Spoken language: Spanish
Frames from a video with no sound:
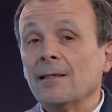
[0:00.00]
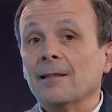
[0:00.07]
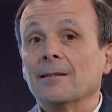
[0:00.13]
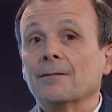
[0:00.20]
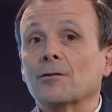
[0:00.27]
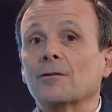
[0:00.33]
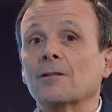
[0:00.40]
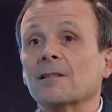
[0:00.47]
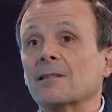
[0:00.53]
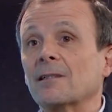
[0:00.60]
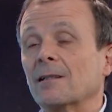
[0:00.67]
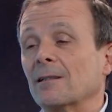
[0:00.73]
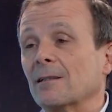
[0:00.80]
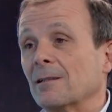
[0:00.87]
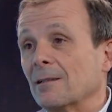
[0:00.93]
Entonces,
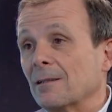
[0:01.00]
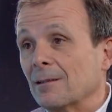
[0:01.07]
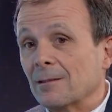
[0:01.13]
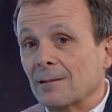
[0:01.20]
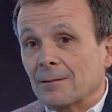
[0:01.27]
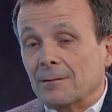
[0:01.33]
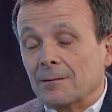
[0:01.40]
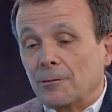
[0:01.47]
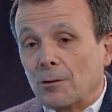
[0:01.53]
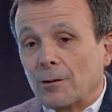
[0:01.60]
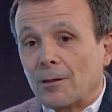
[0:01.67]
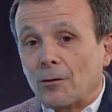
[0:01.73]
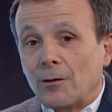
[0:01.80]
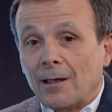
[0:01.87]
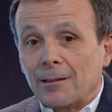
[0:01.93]
eh, yo
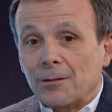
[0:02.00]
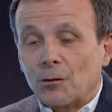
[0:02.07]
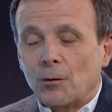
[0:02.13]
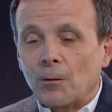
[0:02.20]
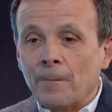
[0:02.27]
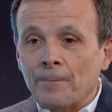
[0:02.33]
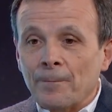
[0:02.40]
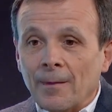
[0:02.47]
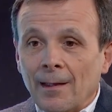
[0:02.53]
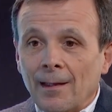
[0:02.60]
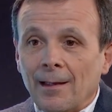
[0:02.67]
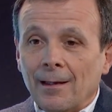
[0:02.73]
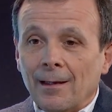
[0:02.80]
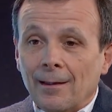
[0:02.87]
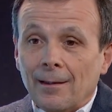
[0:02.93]
creo que eso
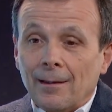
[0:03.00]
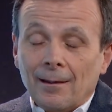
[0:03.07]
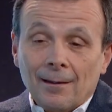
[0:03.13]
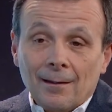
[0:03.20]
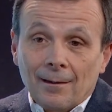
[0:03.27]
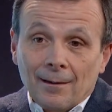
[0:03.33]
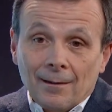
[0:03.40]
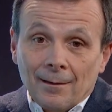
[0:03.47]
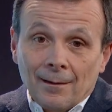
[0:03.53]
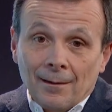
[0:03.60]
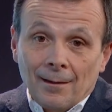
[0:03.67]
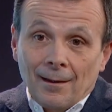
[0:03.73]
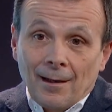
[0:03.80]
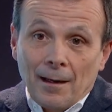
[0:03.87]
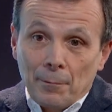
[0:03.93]
eh,
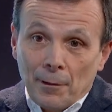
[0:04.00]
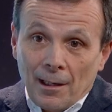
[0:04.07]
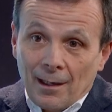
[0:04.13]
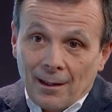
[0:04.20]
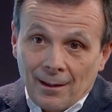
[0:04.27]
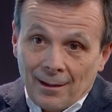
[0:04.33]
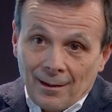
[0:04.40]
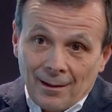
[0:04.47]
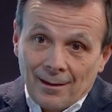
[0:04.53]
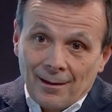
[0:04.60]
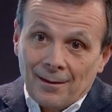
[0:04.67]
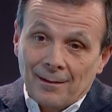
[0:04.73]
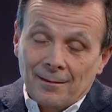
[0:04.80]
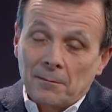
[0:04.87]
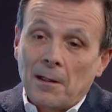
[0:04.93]
habría
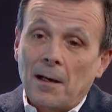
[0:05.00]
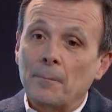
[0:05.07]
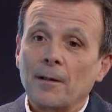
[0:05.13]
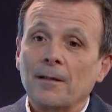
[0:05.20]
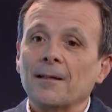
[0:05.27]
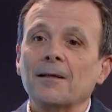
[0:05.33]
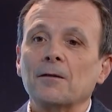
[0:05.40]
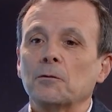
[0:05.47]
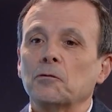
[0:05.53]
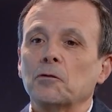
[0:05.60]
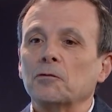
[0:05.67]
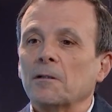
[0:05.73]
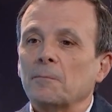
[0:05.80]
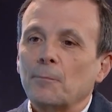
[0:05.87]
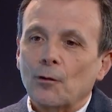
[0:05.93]
que aprender otro
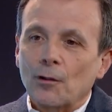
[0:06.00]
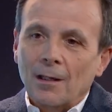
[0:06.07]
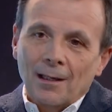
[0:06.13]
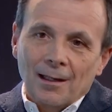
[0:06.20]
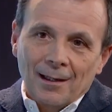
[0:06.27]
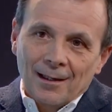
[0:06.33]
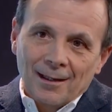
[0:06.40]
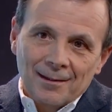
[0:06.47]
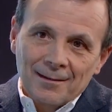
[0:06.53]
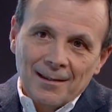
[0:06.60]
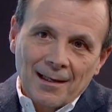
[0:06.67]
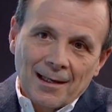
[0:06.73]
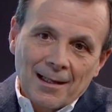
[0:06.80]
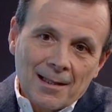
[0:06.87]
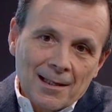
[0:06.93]
tipo de,
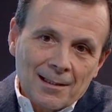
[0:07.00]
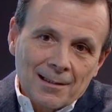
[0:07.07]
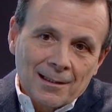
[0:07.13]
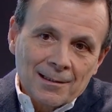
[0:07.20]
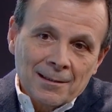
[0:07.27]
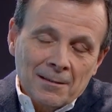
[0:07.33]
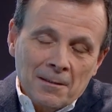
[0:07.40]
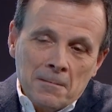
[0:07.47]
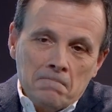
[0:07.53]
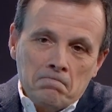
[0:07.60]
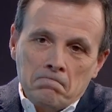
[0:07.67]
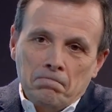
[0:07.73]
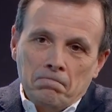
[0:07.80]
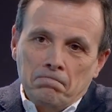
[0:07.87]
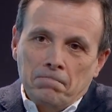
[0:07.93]
recetas,
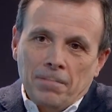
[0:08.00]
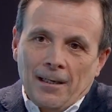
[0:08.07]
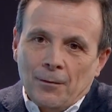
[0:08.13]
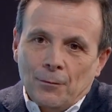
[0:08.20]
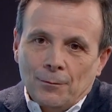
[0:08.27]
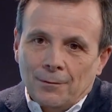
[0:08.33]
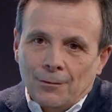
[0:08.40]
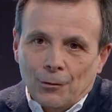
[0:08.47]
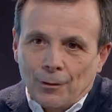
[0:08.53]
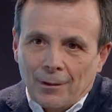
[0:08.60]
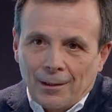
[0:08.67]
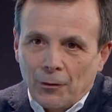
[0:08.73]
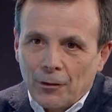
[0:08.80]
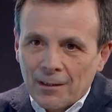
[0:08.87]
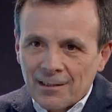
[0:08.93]
pero yo
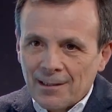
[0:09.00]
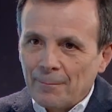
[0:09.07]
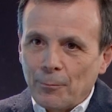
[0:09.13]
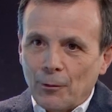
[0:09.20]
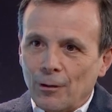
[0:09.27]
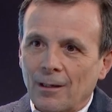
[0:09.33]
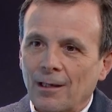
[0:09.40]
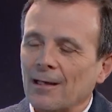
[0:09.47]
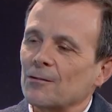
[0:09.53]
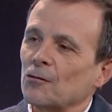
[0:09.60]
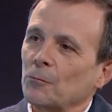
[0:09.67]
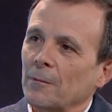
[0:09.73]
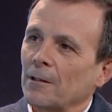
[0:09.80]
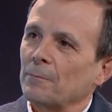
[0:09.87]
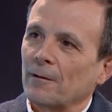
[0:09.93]
creo que se podría
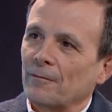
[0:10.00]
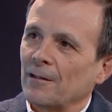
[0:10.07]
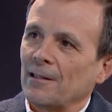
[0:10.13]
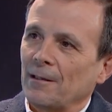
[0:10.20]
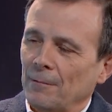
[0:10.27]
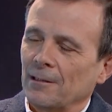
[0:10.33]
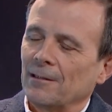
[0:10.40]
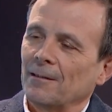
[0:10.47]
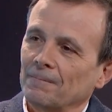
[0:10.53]
asumir perfectamente.